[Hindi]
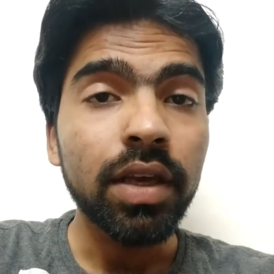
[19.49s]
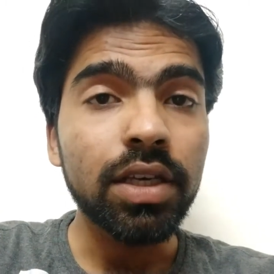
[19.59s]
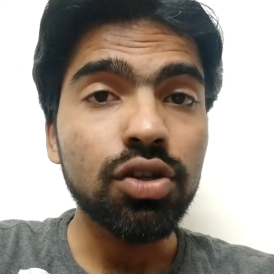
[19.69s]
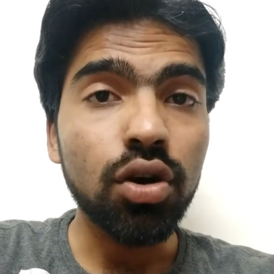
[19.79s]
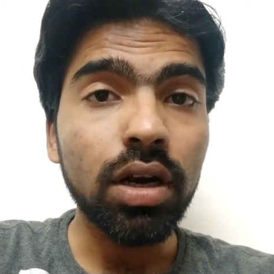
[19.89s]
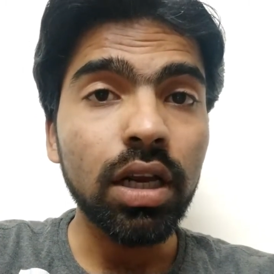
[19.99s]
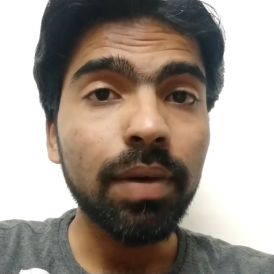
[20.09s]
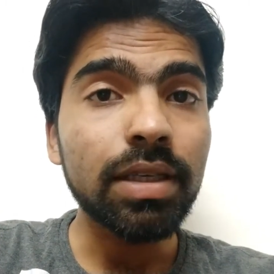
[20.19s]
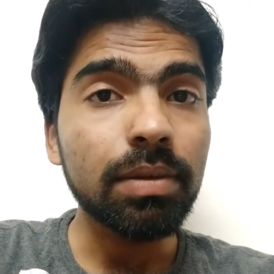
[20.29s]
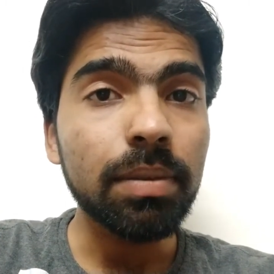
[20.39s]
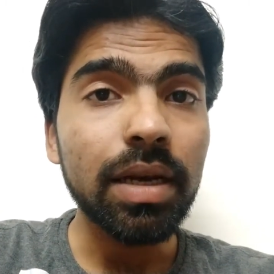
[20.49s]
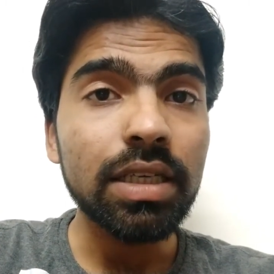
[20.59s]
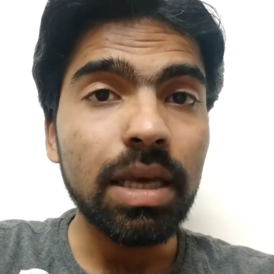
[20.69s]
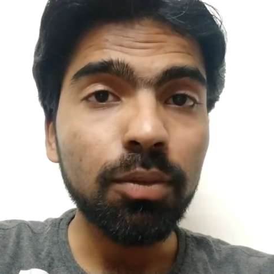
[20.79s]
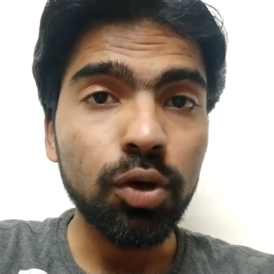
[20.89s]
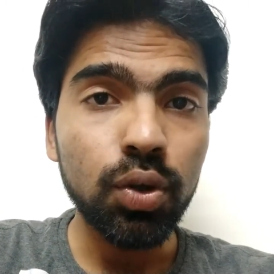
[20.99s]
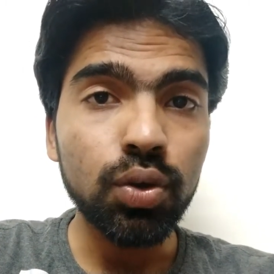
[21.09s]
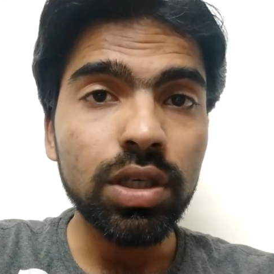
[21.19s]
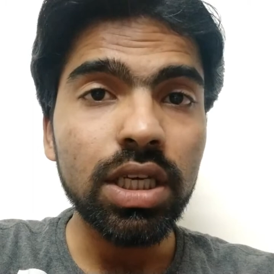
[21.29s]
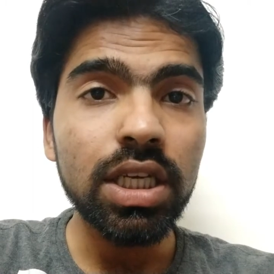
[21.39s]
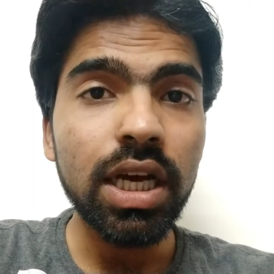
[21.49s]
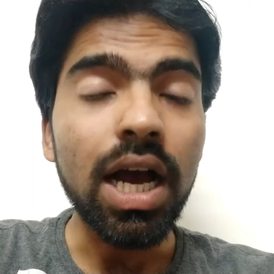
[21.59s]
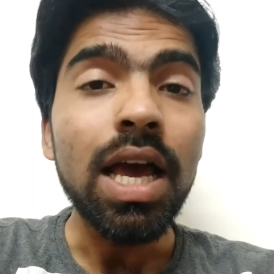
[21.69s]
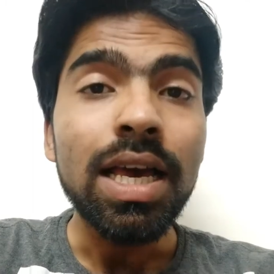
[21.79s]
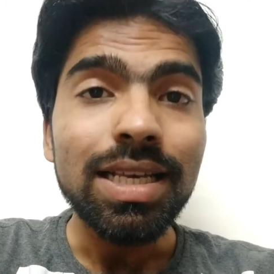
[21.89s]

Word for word: इंस्टॉल करने के बाद सबसे पहले इस ऐप को यूज कीजिएगा